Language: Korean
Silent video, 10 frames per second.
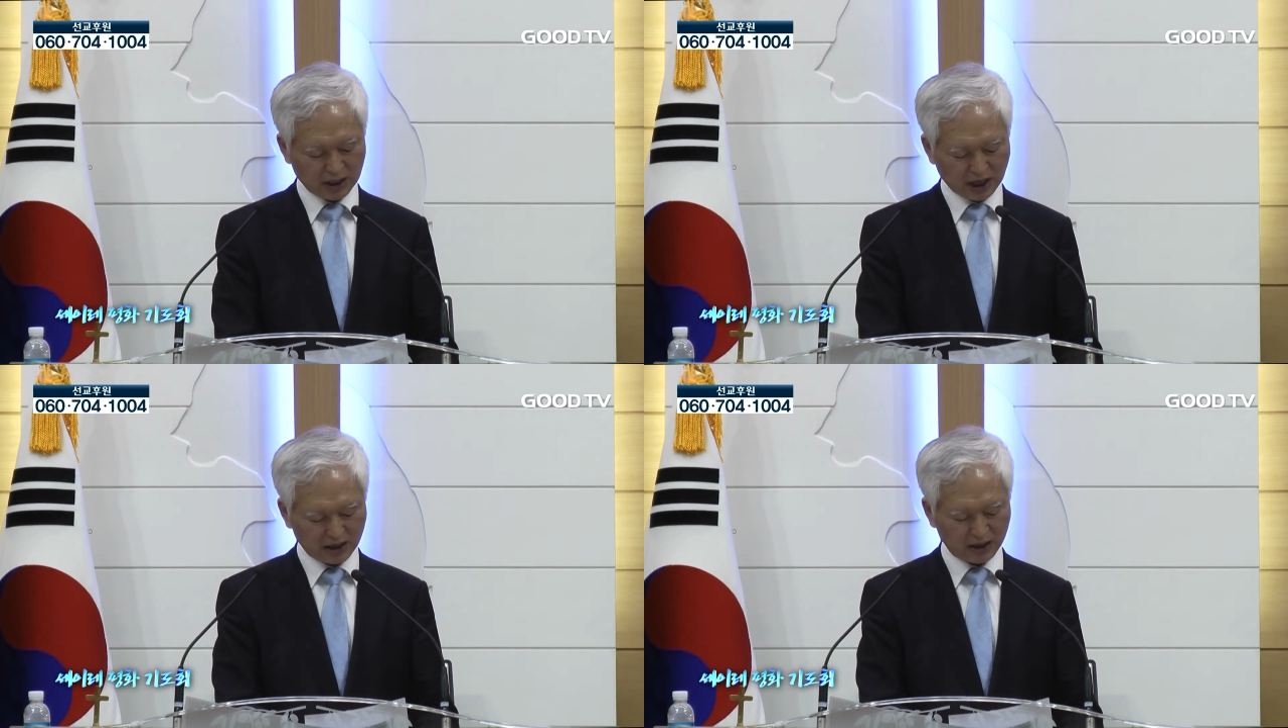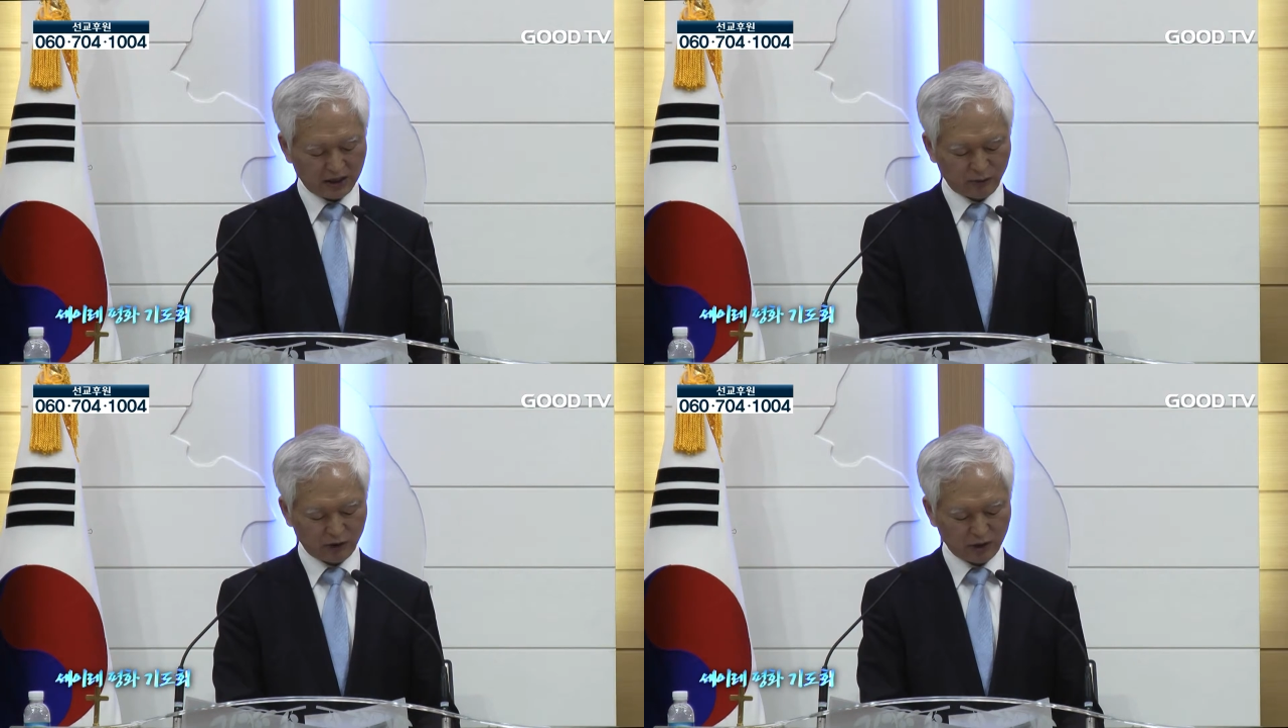
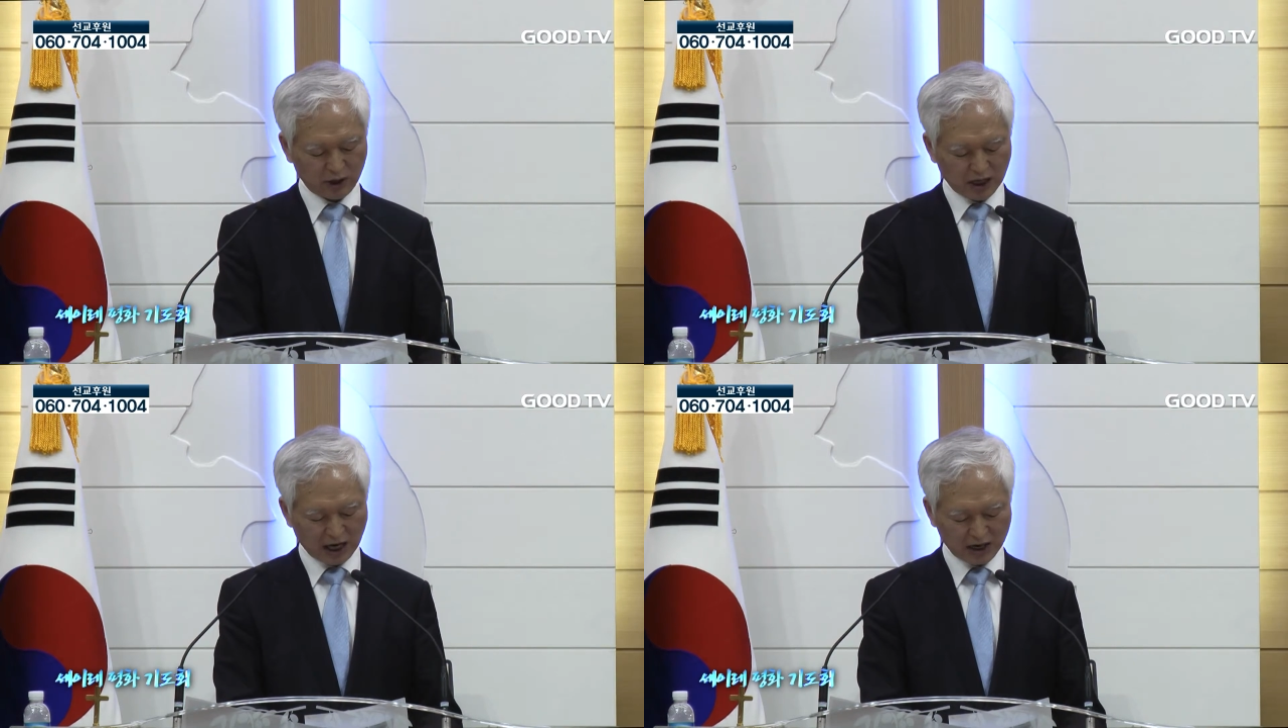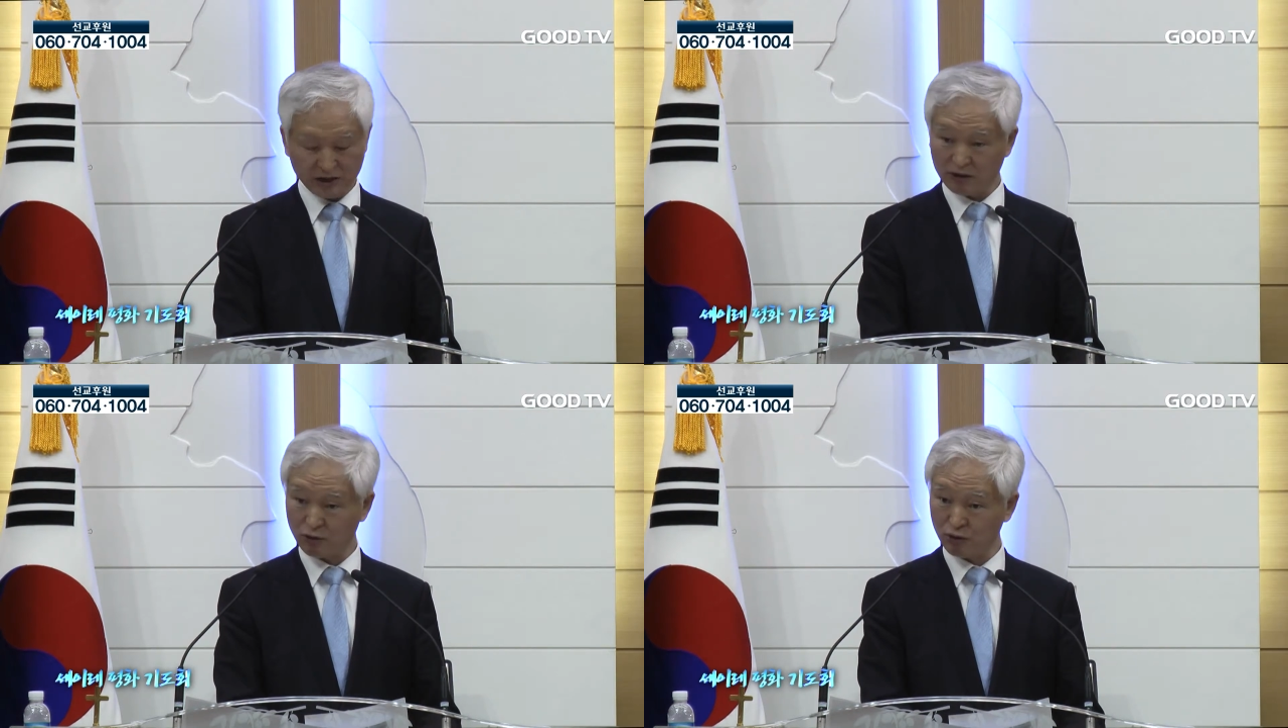하나님은
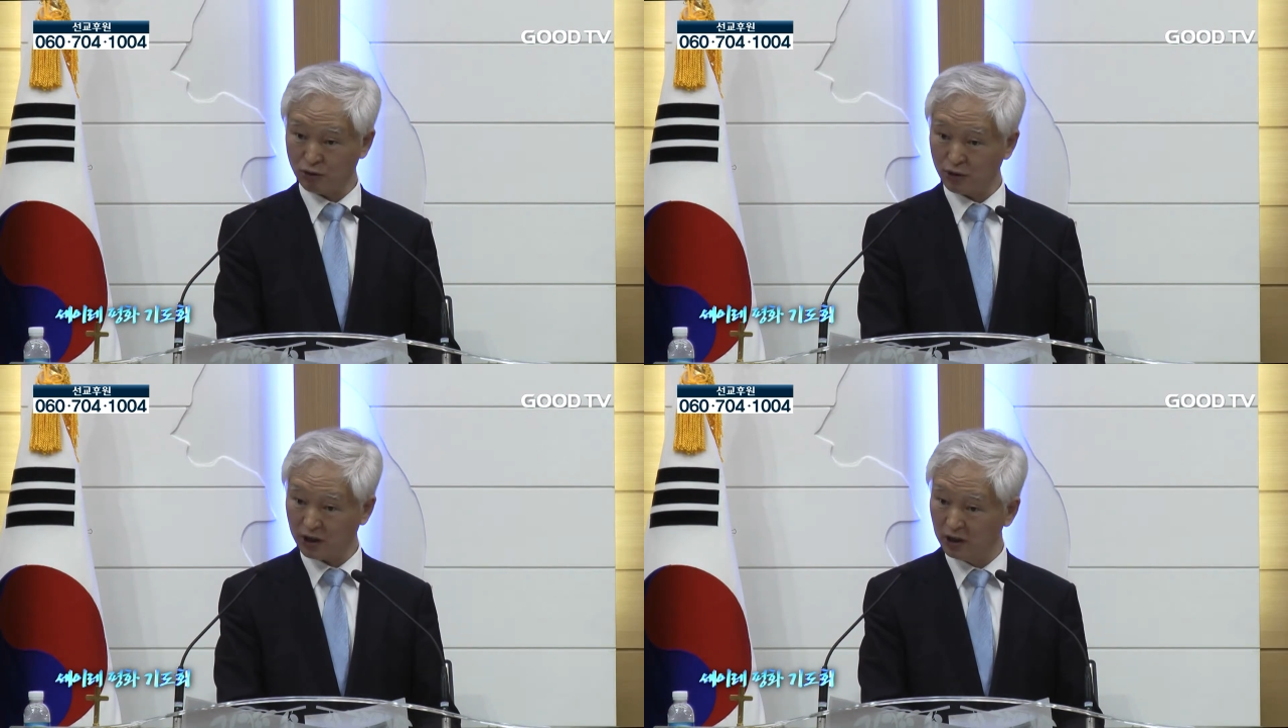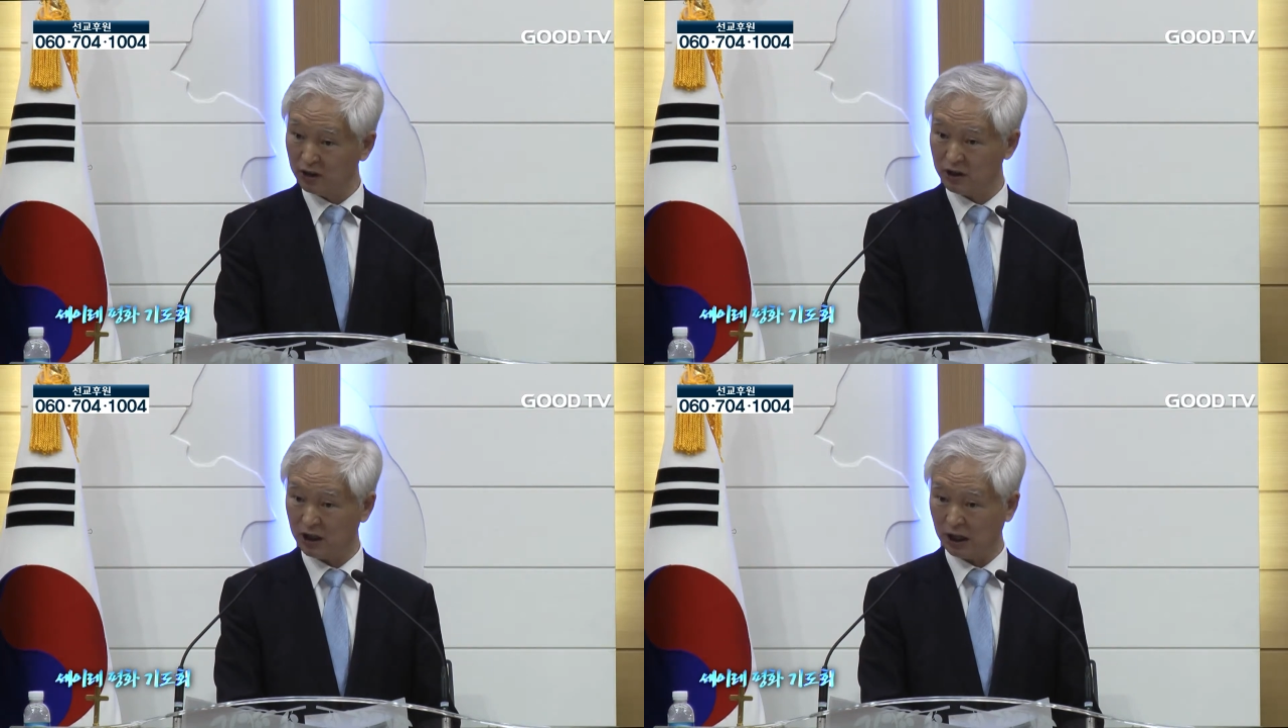하실 수
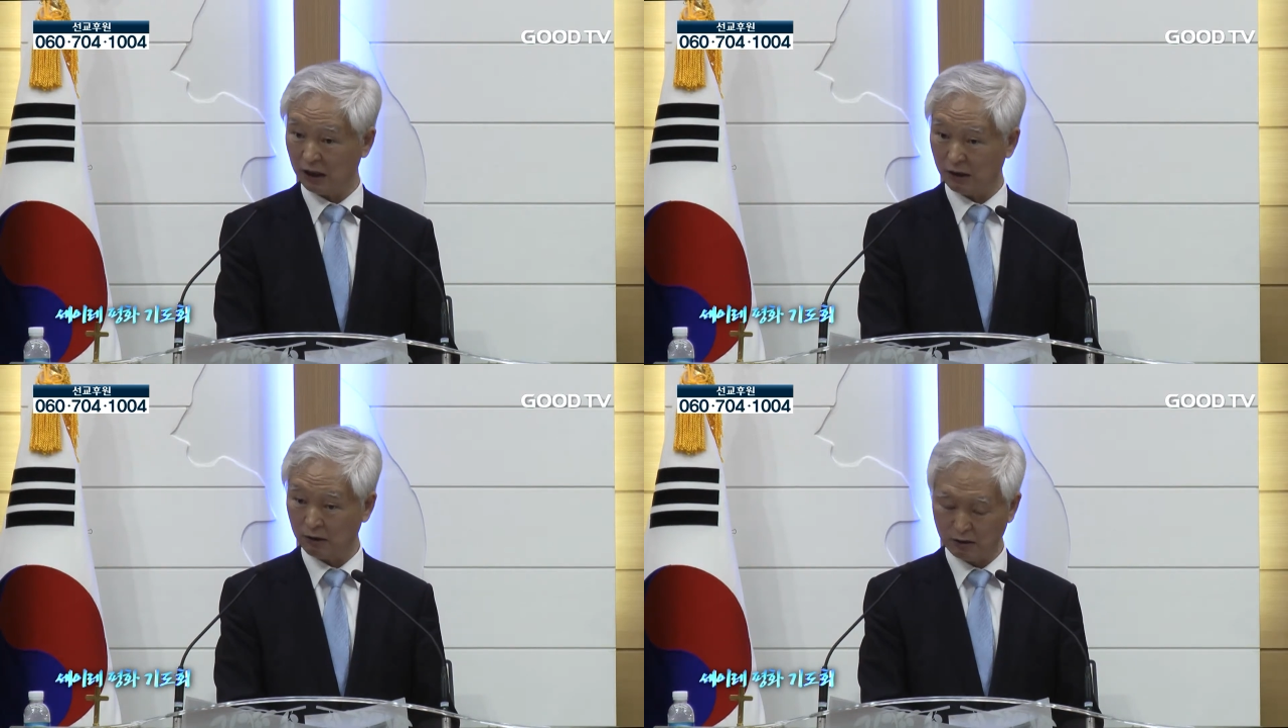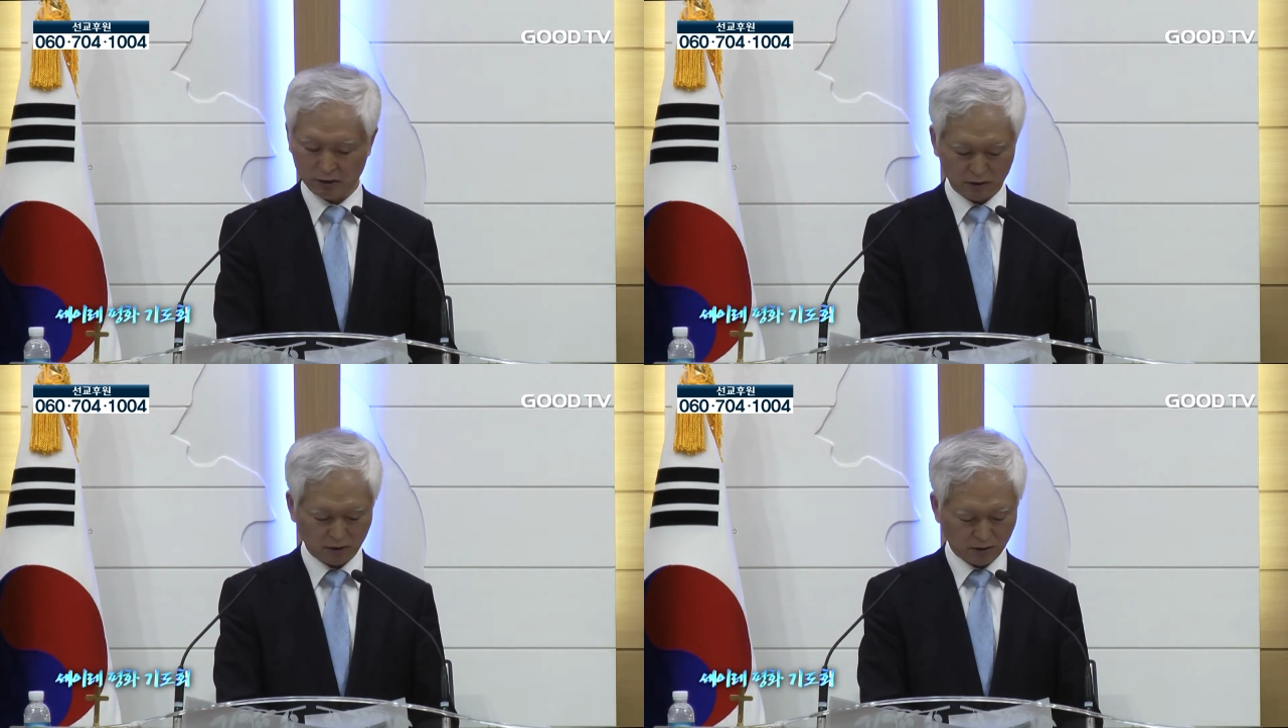있느니라.
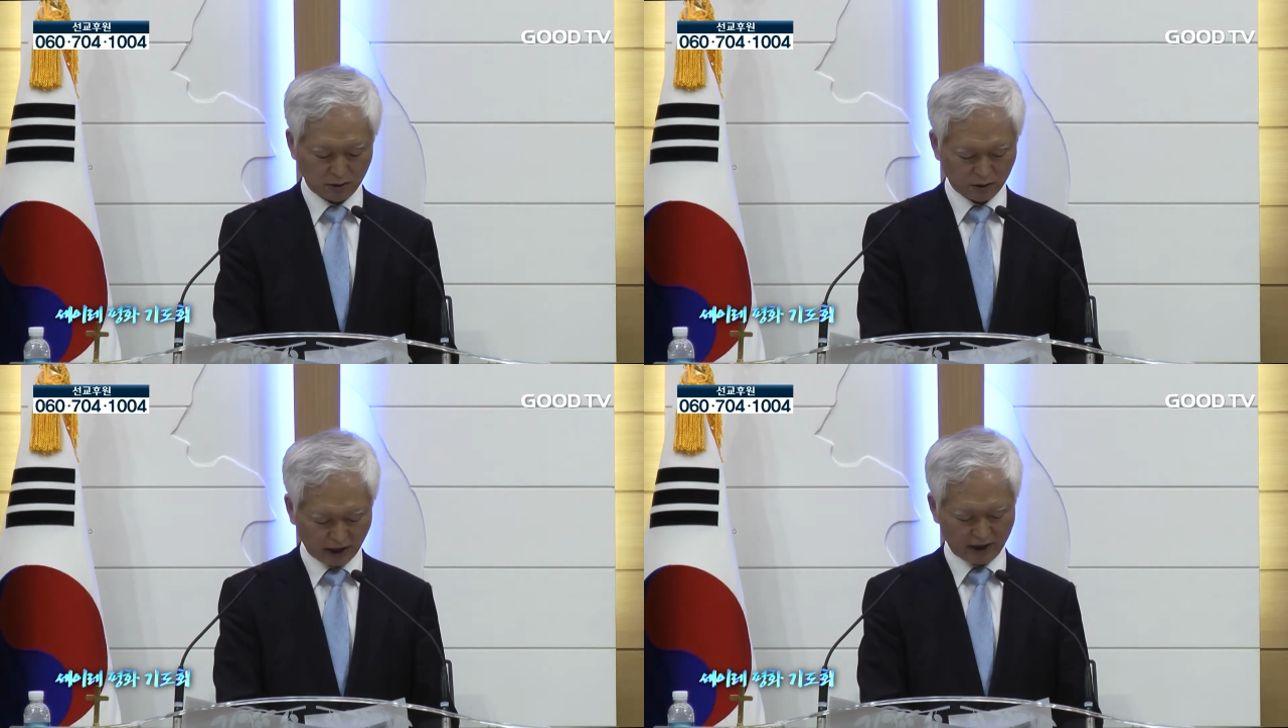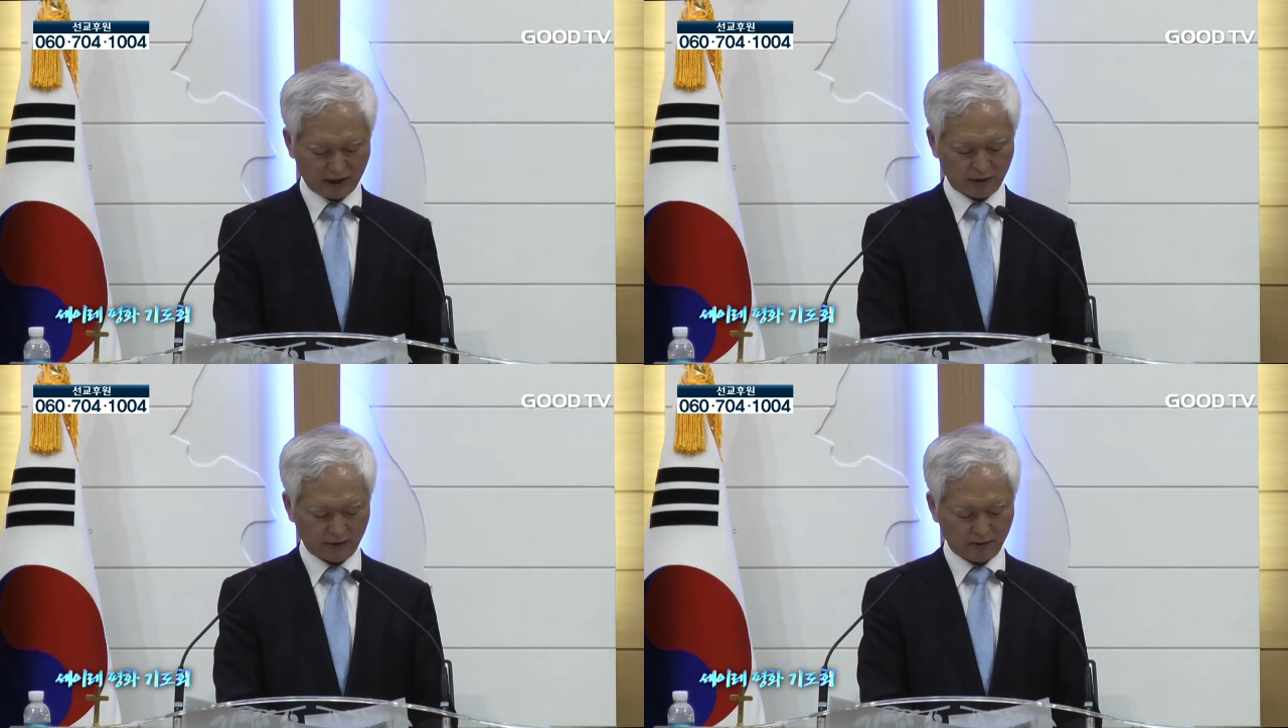
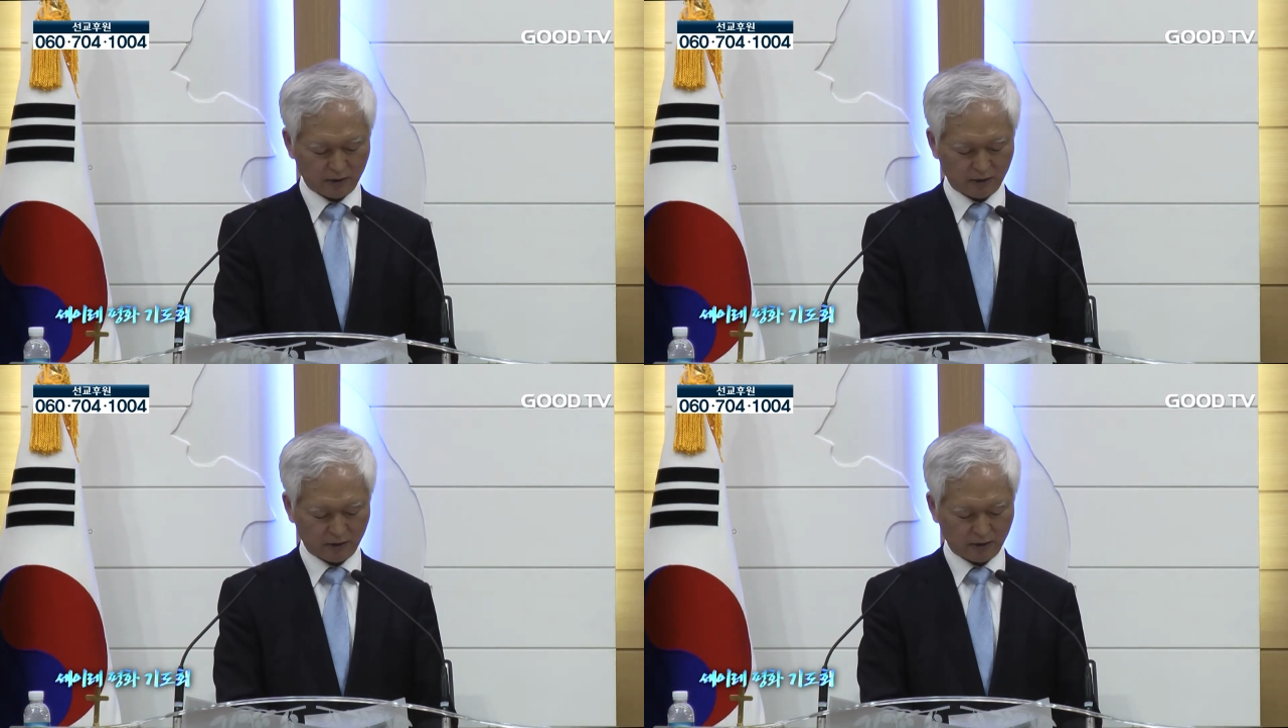네.